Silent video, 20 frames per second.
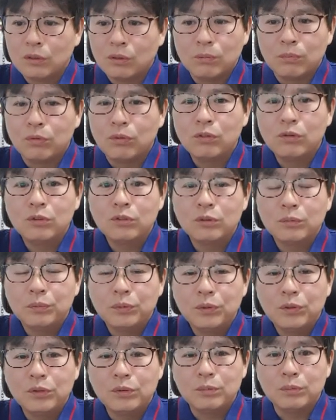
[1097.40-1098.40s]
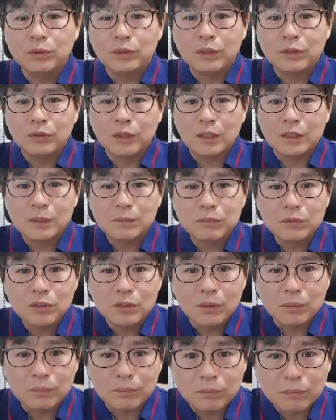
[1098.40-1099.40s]
뭘로도 표현을 못하죠 한
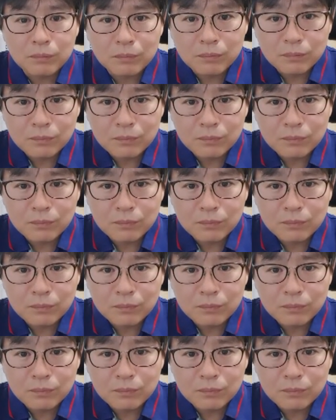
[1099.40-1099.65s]
10점